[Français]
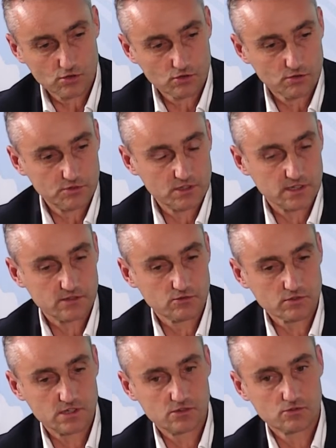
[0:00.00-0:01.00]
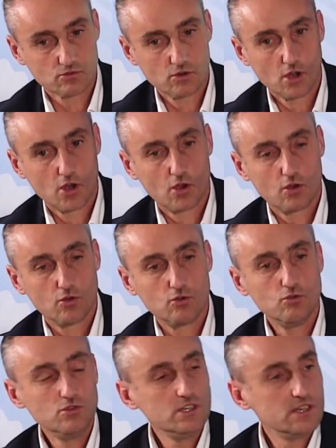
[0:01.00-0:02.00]
communication qui sont
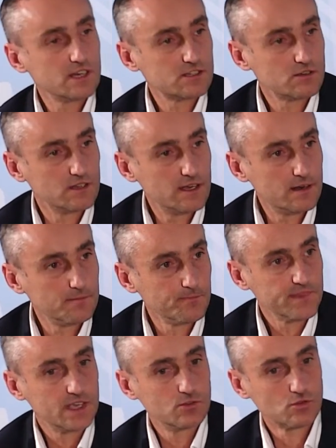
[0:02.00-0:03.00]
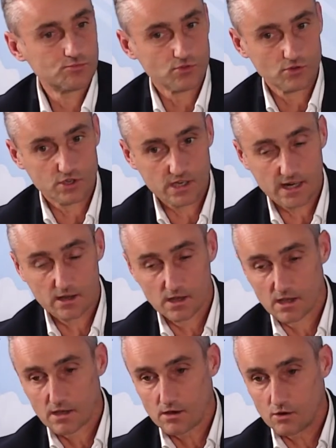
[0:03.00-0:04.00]
unidirectionnel et donc pour lequel
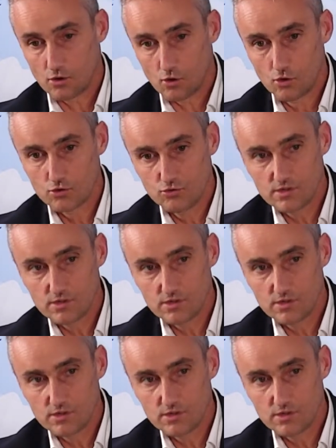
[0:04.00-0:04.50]
euh, aucune